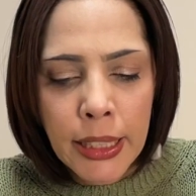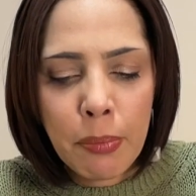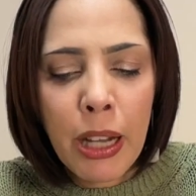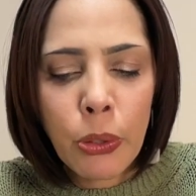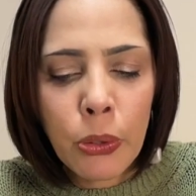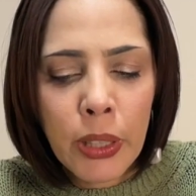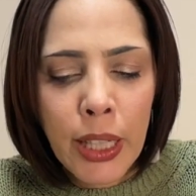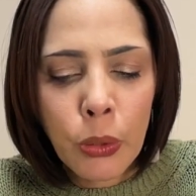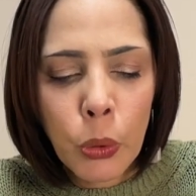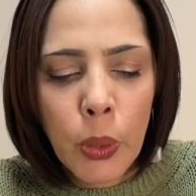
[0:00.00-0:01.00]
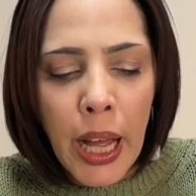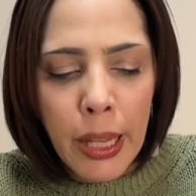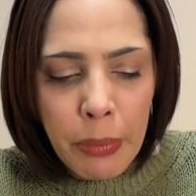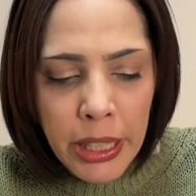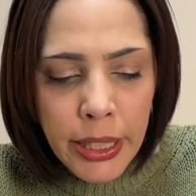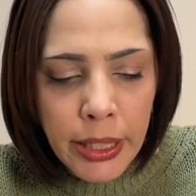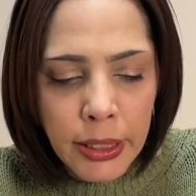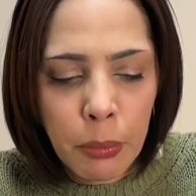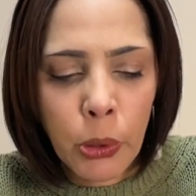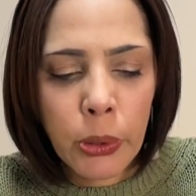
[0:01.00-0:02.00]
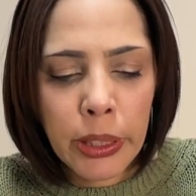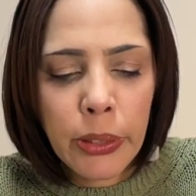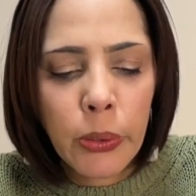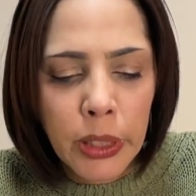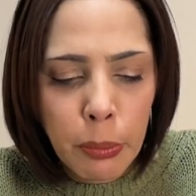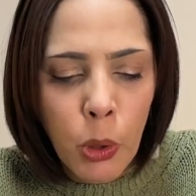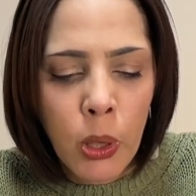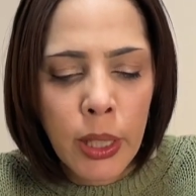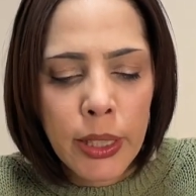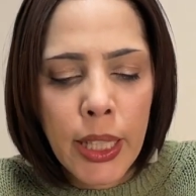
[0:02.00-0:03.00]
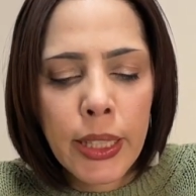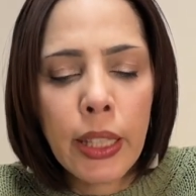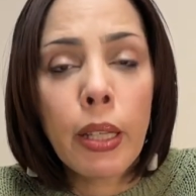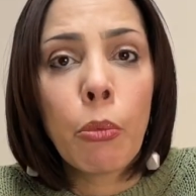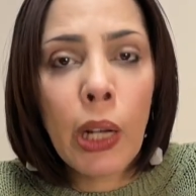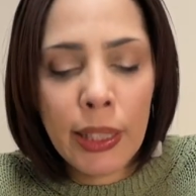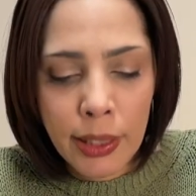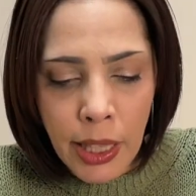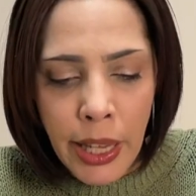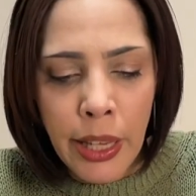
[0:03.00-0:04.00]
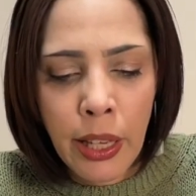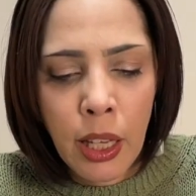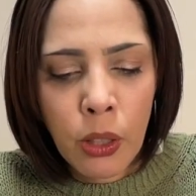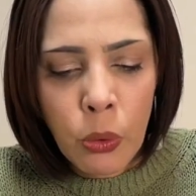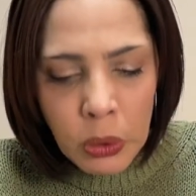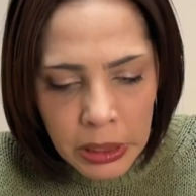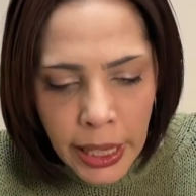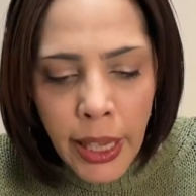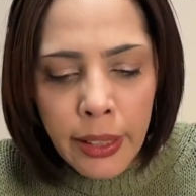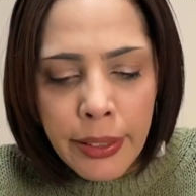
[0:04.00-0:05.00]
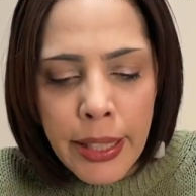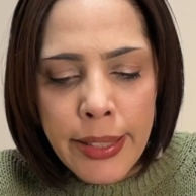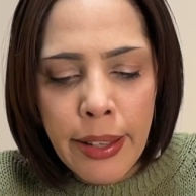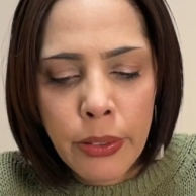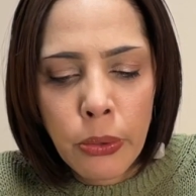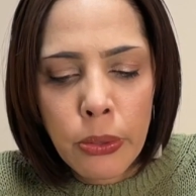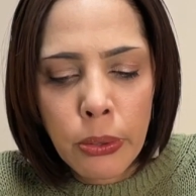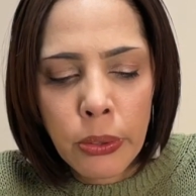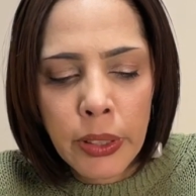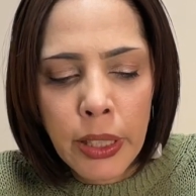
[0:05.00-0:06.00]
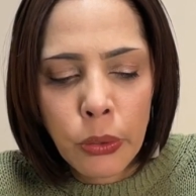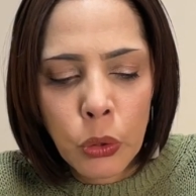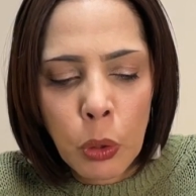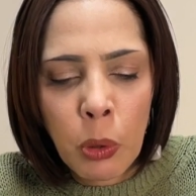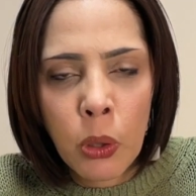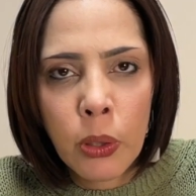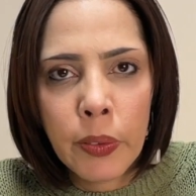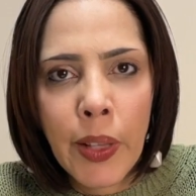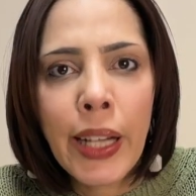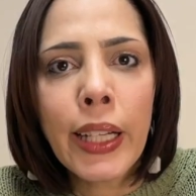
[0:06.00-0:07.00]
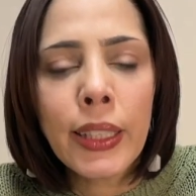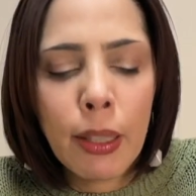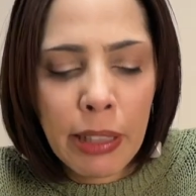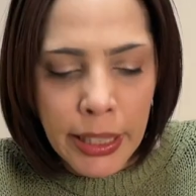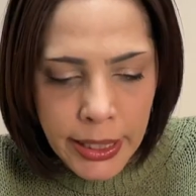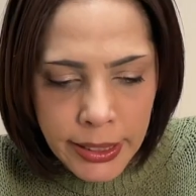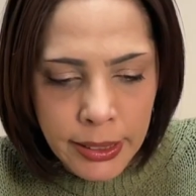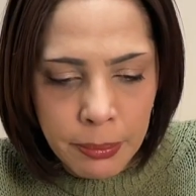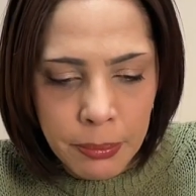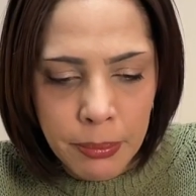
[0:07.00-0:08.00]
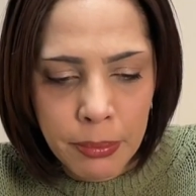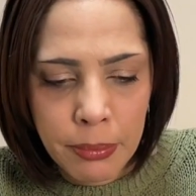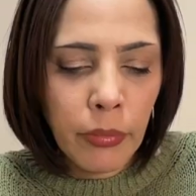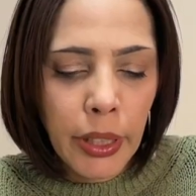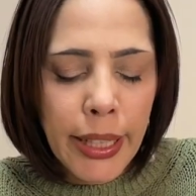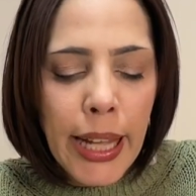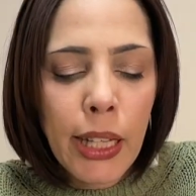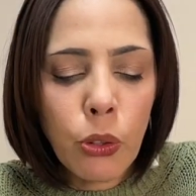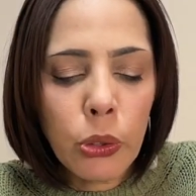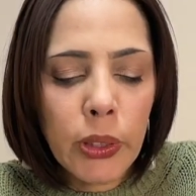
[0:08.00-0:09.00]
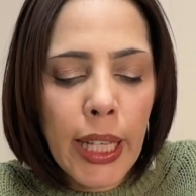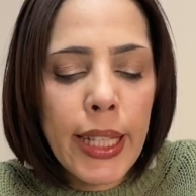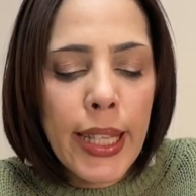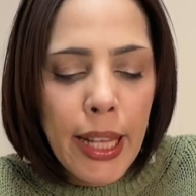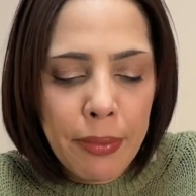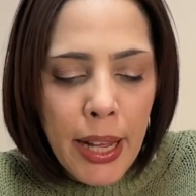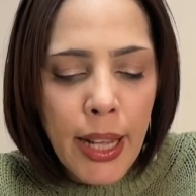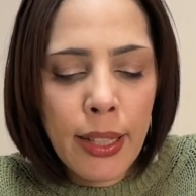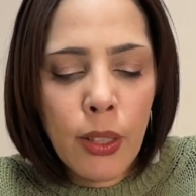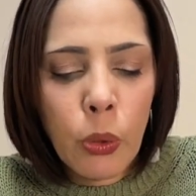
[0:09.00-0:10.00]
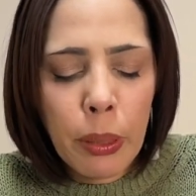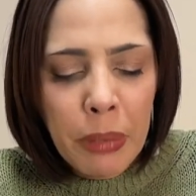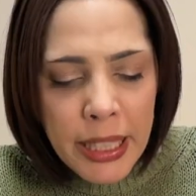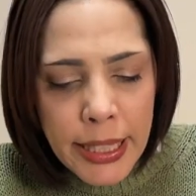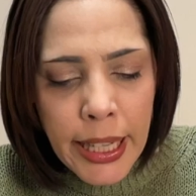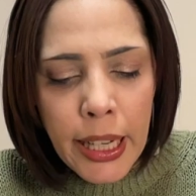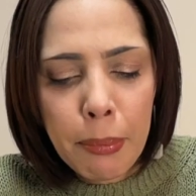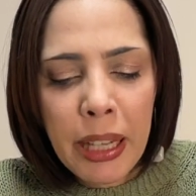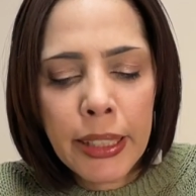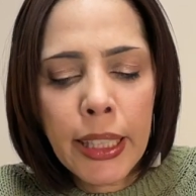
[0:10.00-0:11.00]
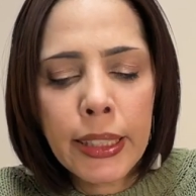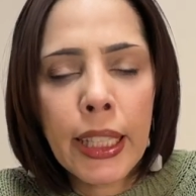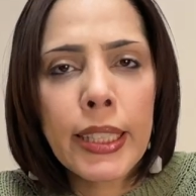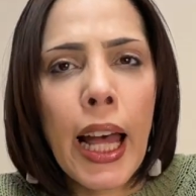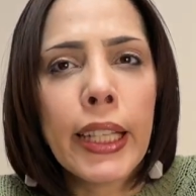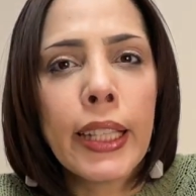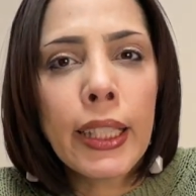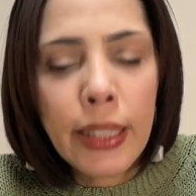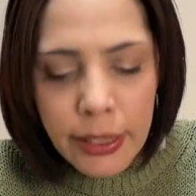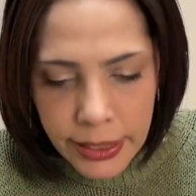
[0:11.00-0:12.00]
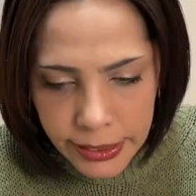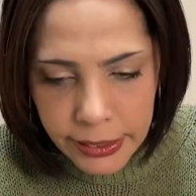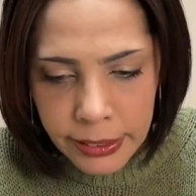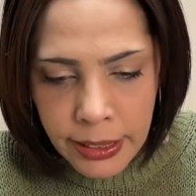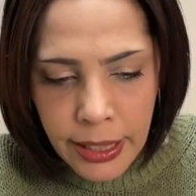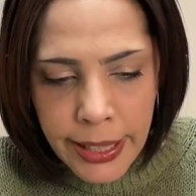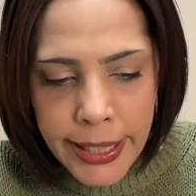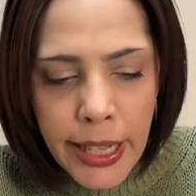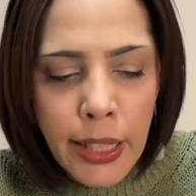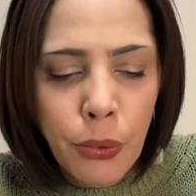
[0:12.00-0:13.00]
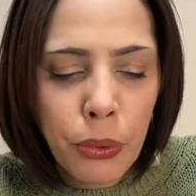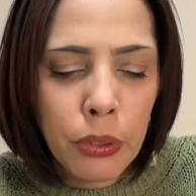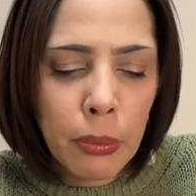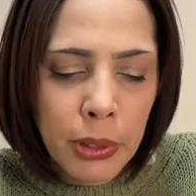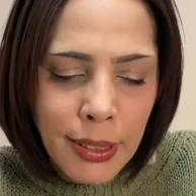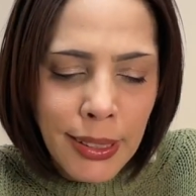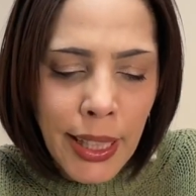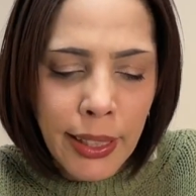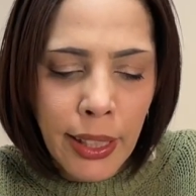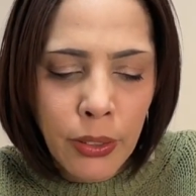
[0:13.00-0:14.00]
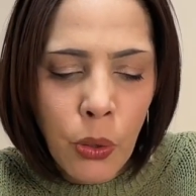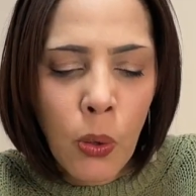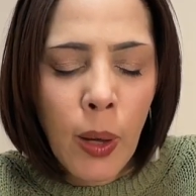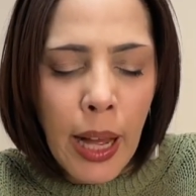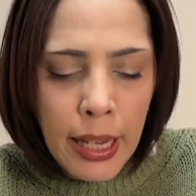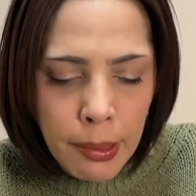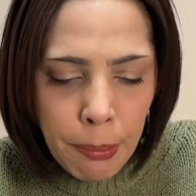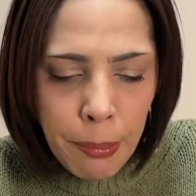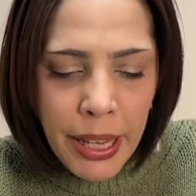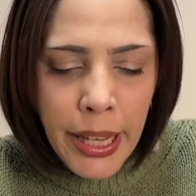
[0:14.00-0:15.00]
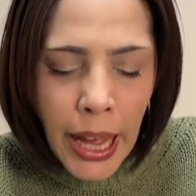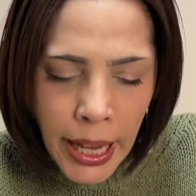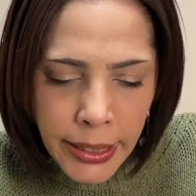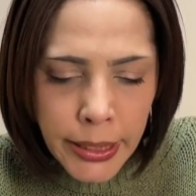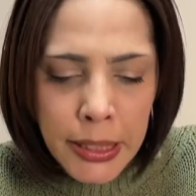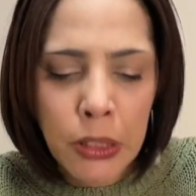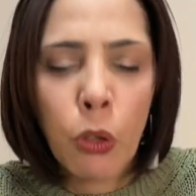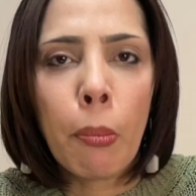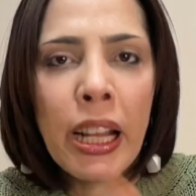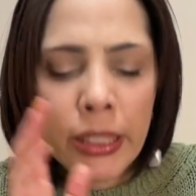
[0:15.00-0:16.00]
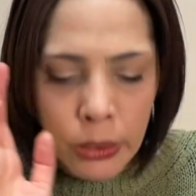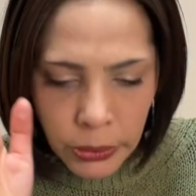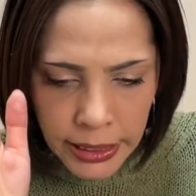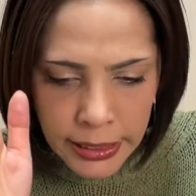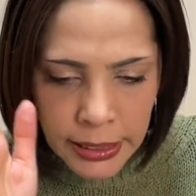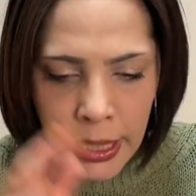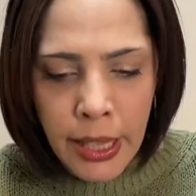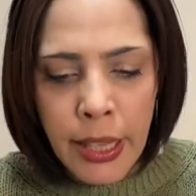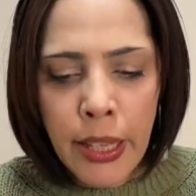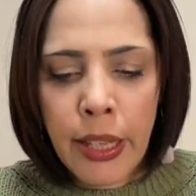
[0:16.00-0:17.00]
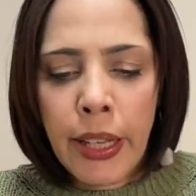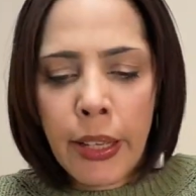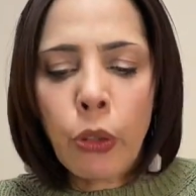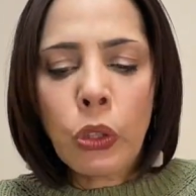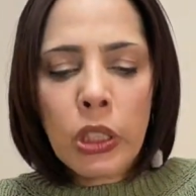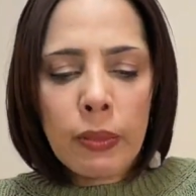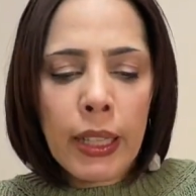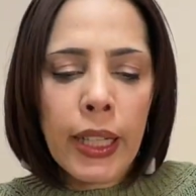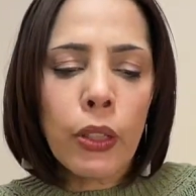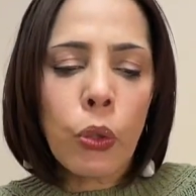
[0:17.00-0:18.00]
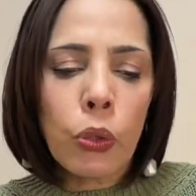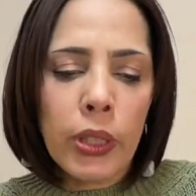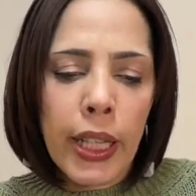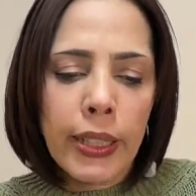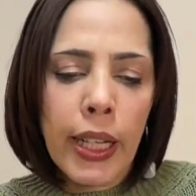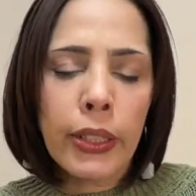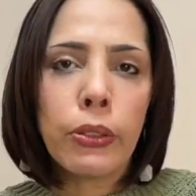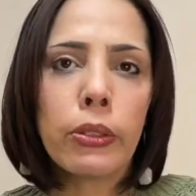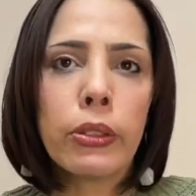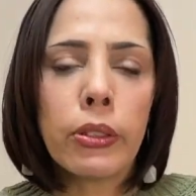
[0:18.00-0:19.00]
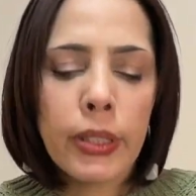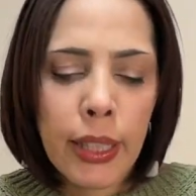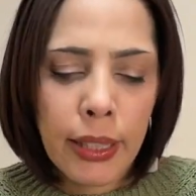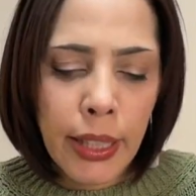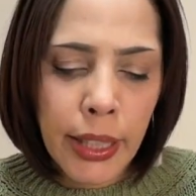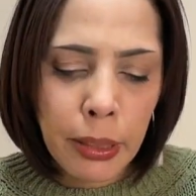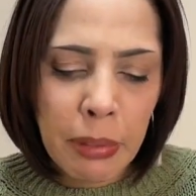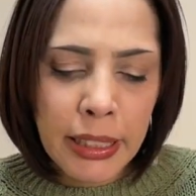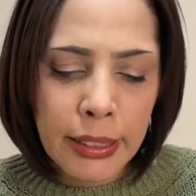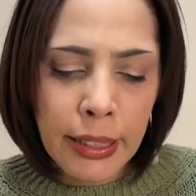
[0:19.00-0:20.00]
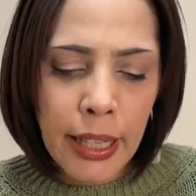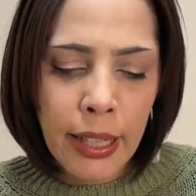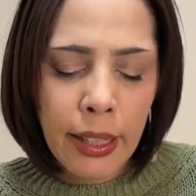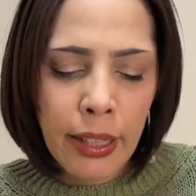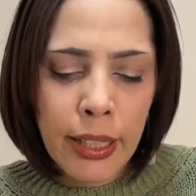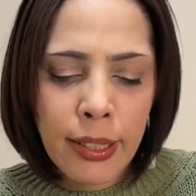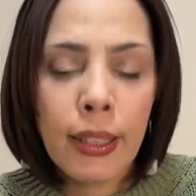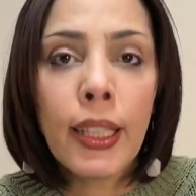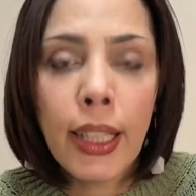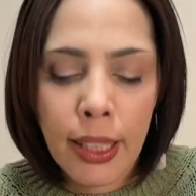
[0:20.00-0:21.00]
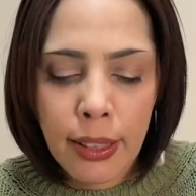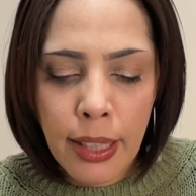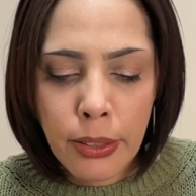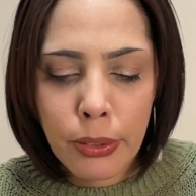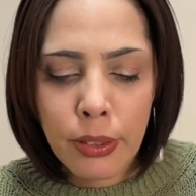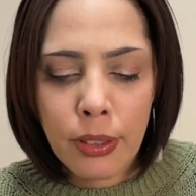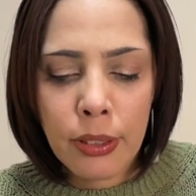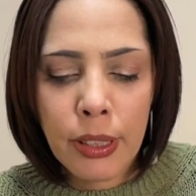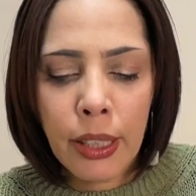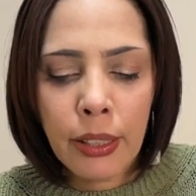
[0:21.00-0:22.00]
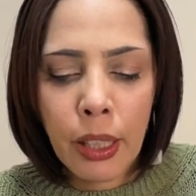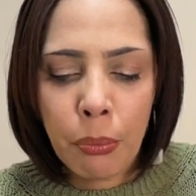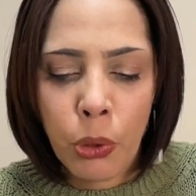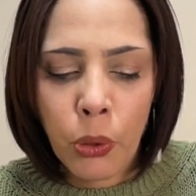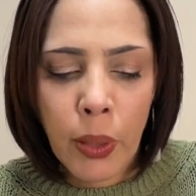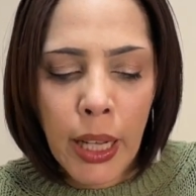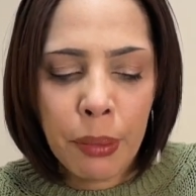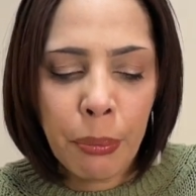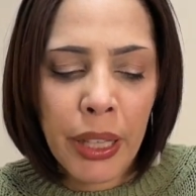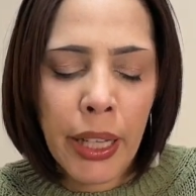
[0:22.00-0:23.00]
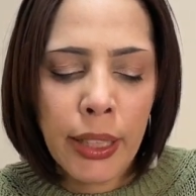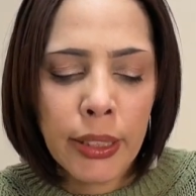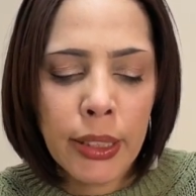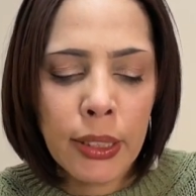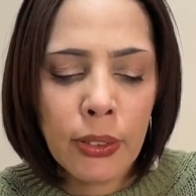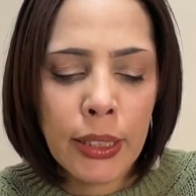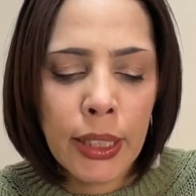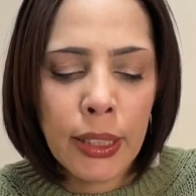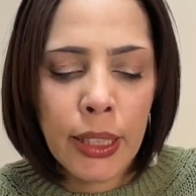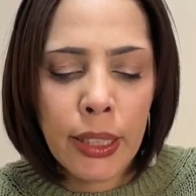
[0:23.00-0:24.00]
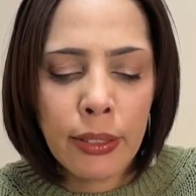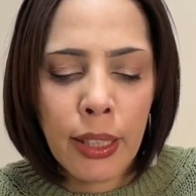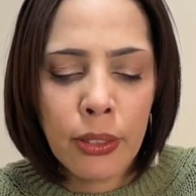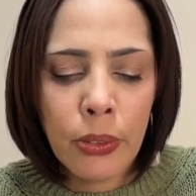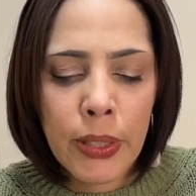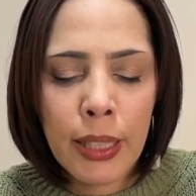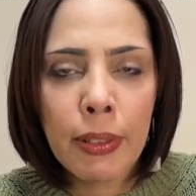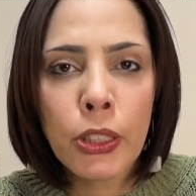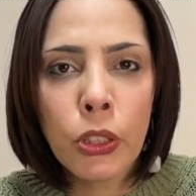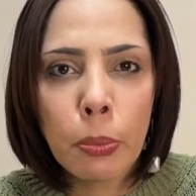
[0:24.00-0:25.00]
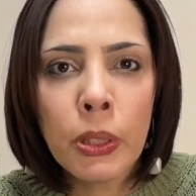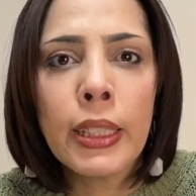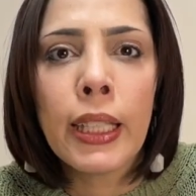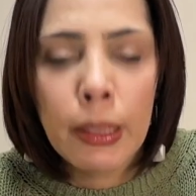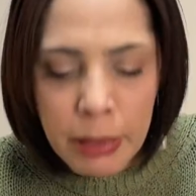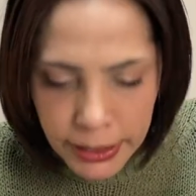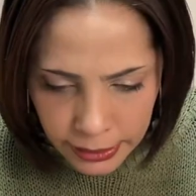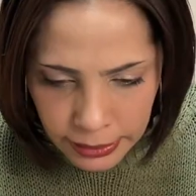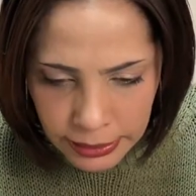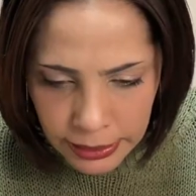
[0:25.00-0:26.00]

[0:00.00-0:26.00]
今頃韓国はアメリカにも日本にも助けてもらって、こんな経済どん底になることもなかったわけです。え韓国経済は、これ自ら招いた災難なんです。え韓国の文政権の反米反日の末路です。今年は韓国で大統領選がありますが、次に誕生する政権も反米反日の姿勢である可能性は十分にあります。